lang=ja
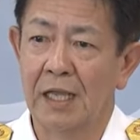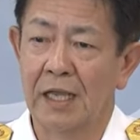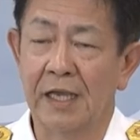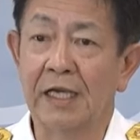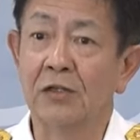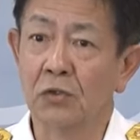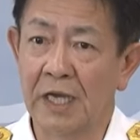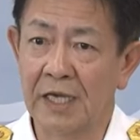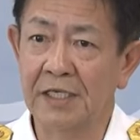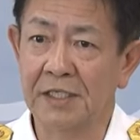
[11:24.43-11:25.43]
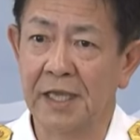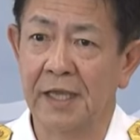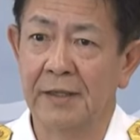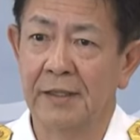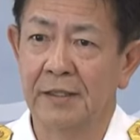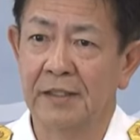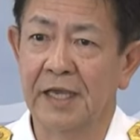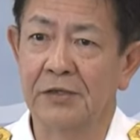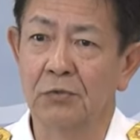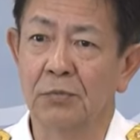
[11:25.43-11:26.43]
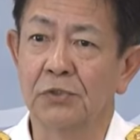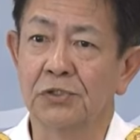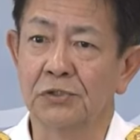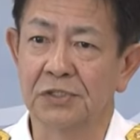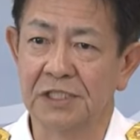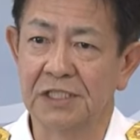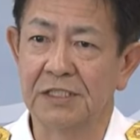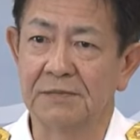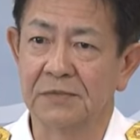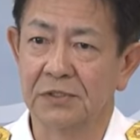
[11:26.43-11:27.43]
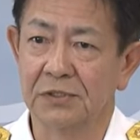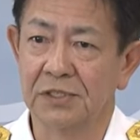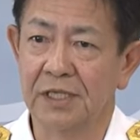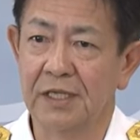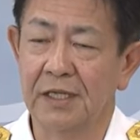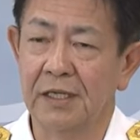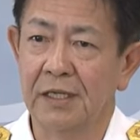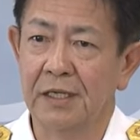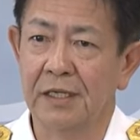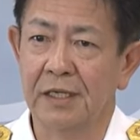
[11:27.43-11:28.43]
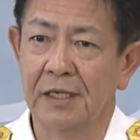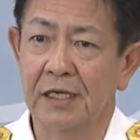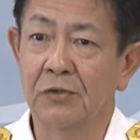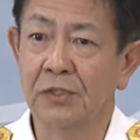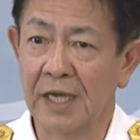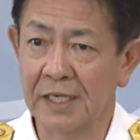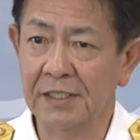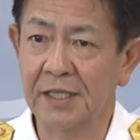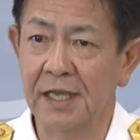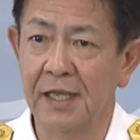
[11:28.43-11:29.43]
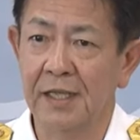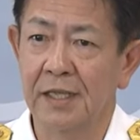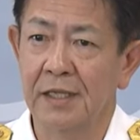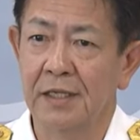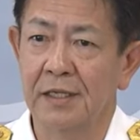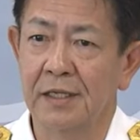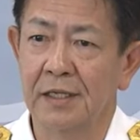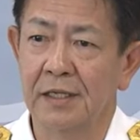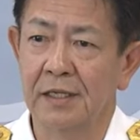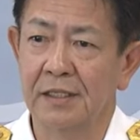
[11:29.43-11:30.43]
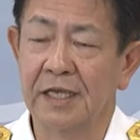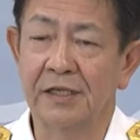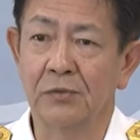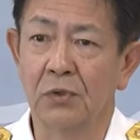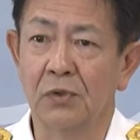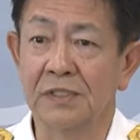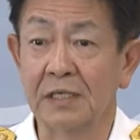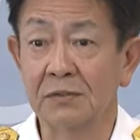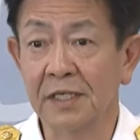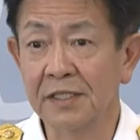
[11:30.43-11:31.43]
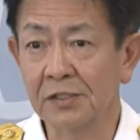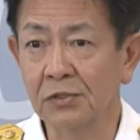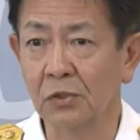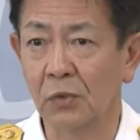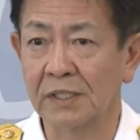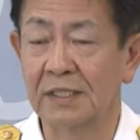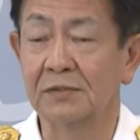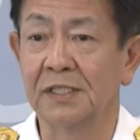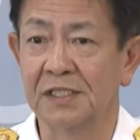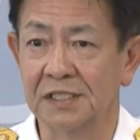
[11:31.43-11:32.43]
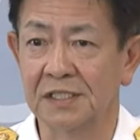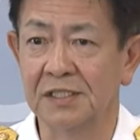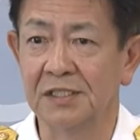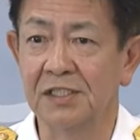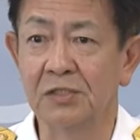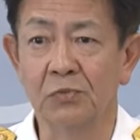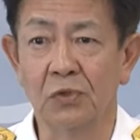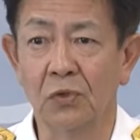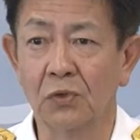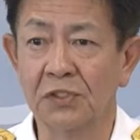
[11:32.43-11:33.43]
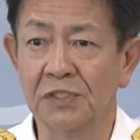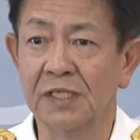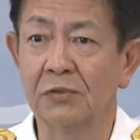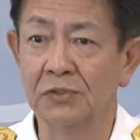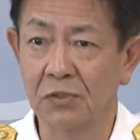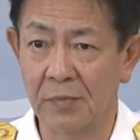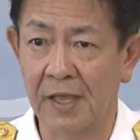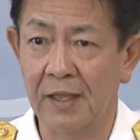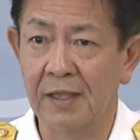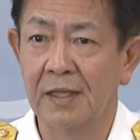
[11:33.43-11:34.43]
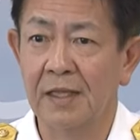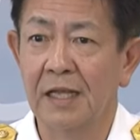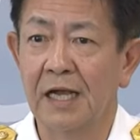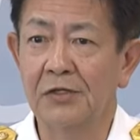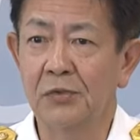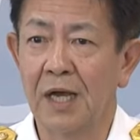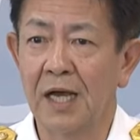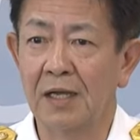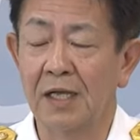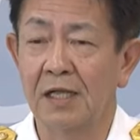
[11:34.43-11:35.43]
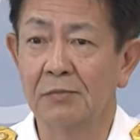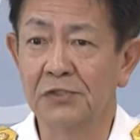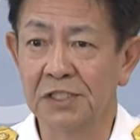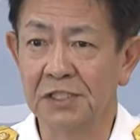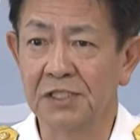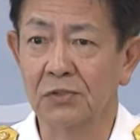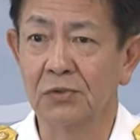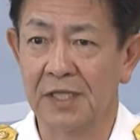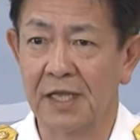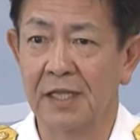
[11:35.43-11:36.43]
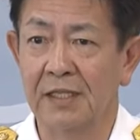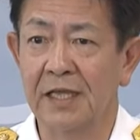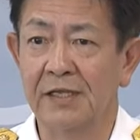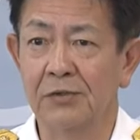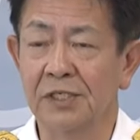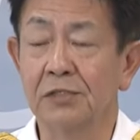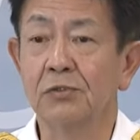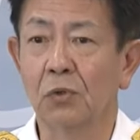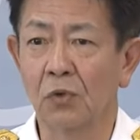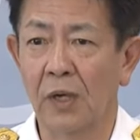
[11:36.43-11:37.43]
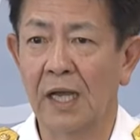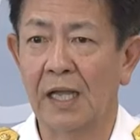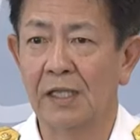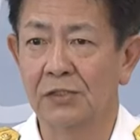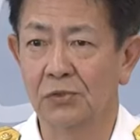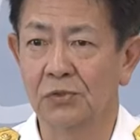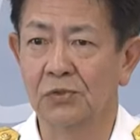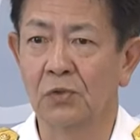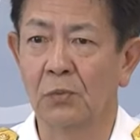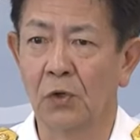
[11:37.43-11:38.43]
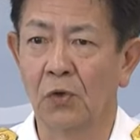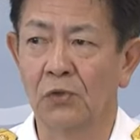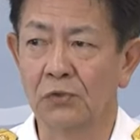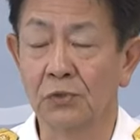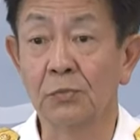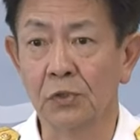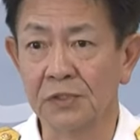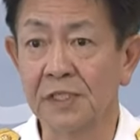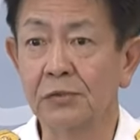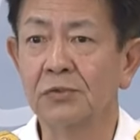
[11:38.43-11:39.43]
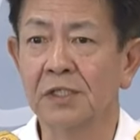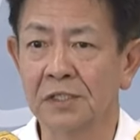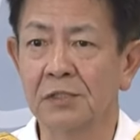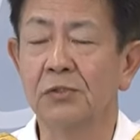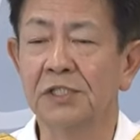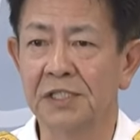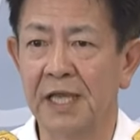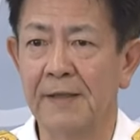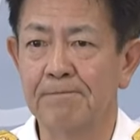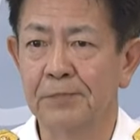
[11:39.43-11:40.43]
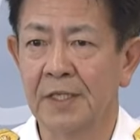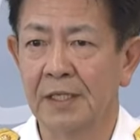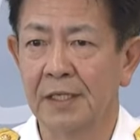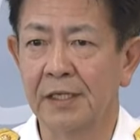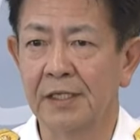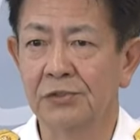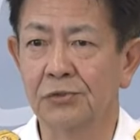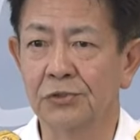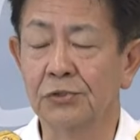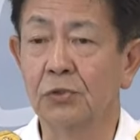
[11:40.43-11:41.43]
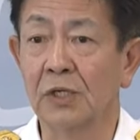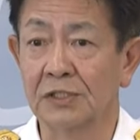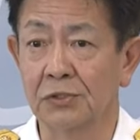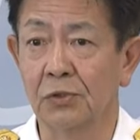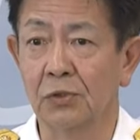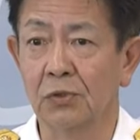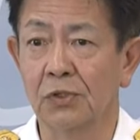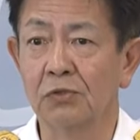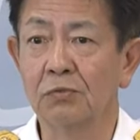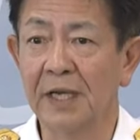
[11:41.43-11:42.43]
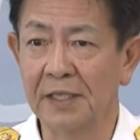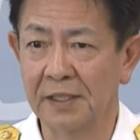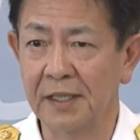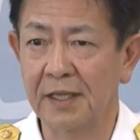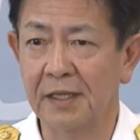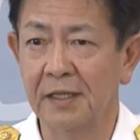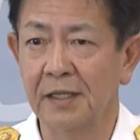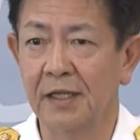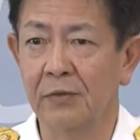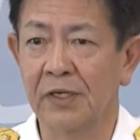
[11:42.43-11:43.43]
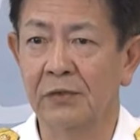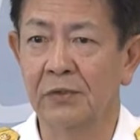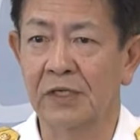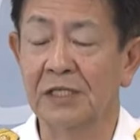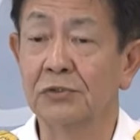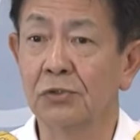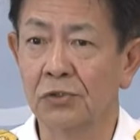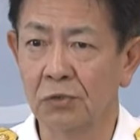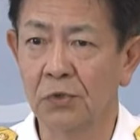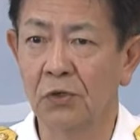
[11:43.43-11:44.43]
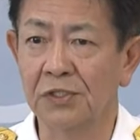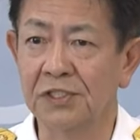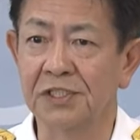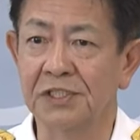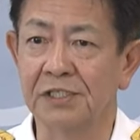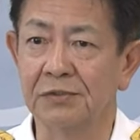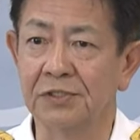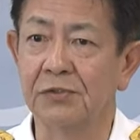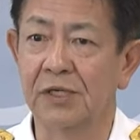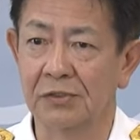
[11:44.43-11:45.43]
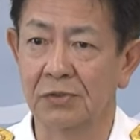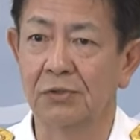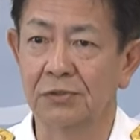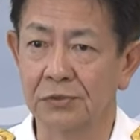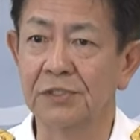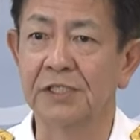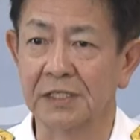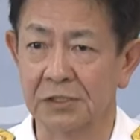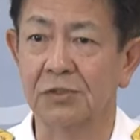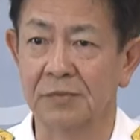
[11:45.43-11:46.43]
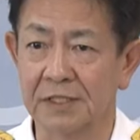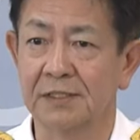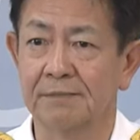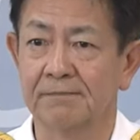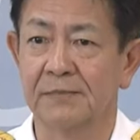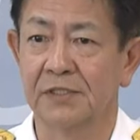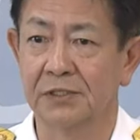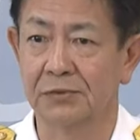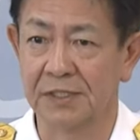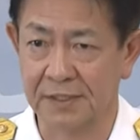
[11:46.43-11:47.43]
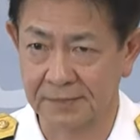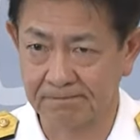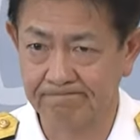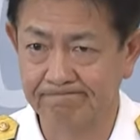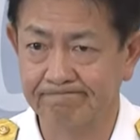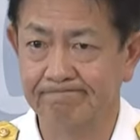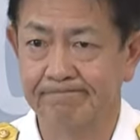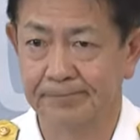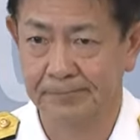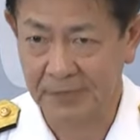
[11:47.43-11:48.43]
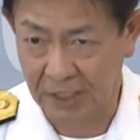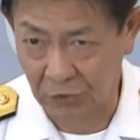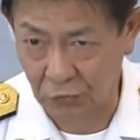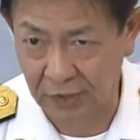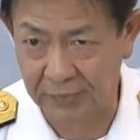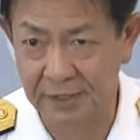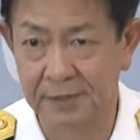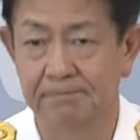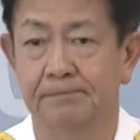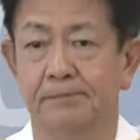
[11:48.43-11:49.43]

え可能な範囲で隊員を募集し、そして、え可能な範囲で、え隊員を削減できるところは削減し、任務の効率化を努め、あるいは無人機等で代用できるところは、そういうのもそういうものを積極的に取り入れ、え人の有効活用、これを踏まえて、えれわれの活動量も維持していく必要があるというふうに感じております。以上です。ありがとうございます。